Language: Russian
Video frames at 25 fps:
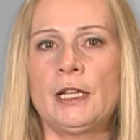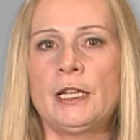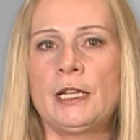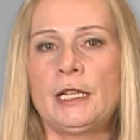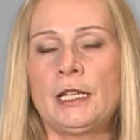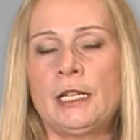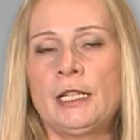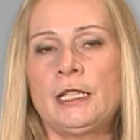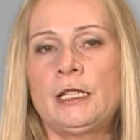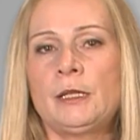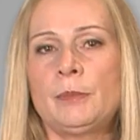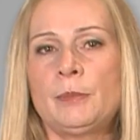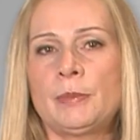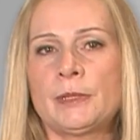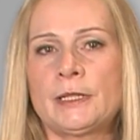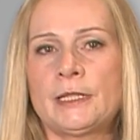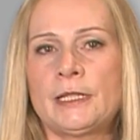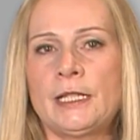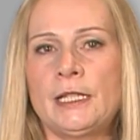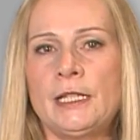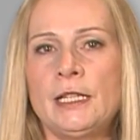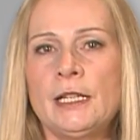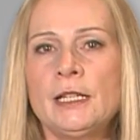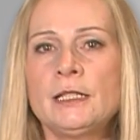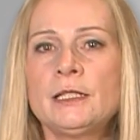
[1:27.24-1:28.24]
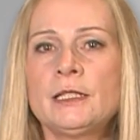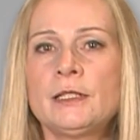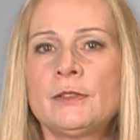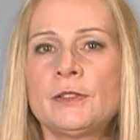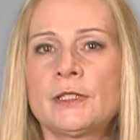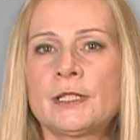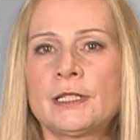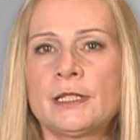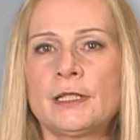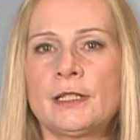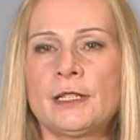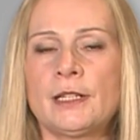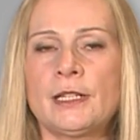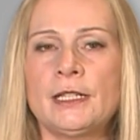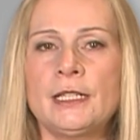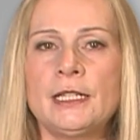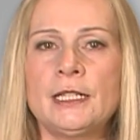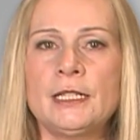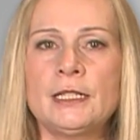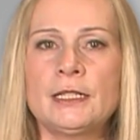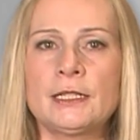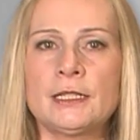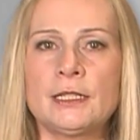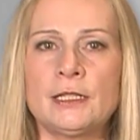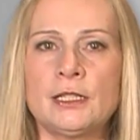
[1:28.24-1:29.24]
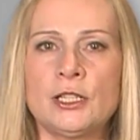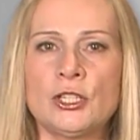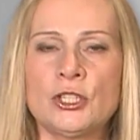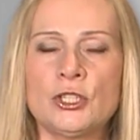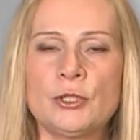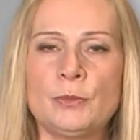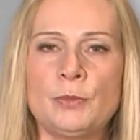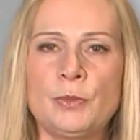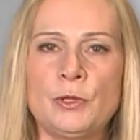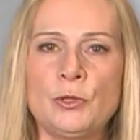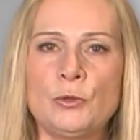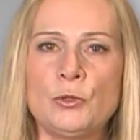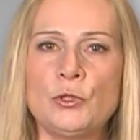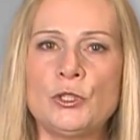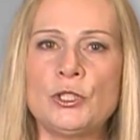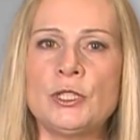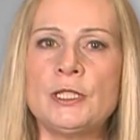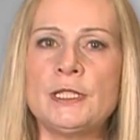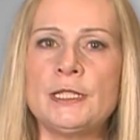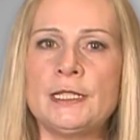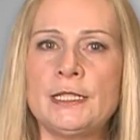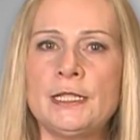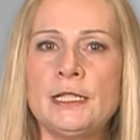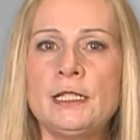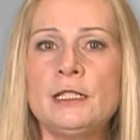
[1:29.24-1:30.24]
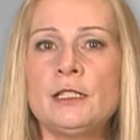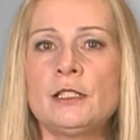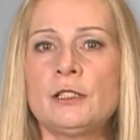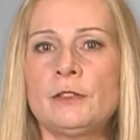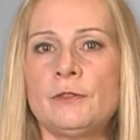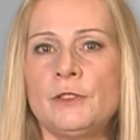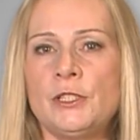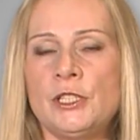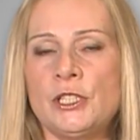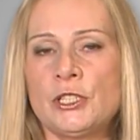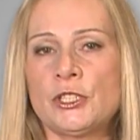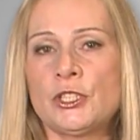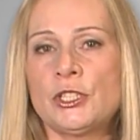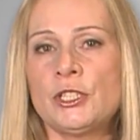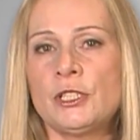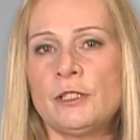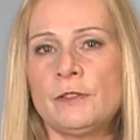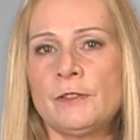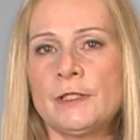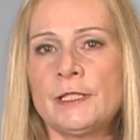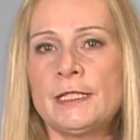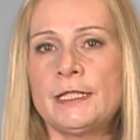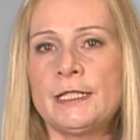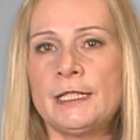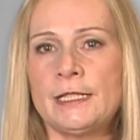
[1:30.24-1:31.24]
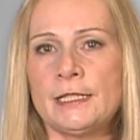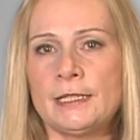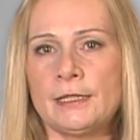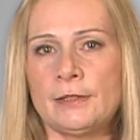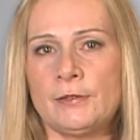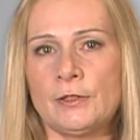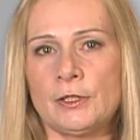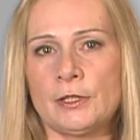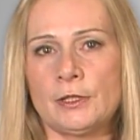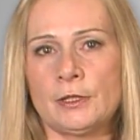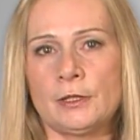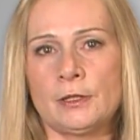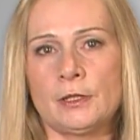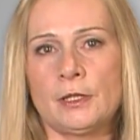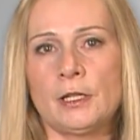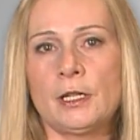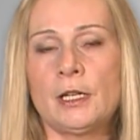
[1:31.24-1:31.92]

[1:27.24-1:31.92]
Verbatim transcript: Это постоянство сохраняется даже при очень сильных внешних воздействиях.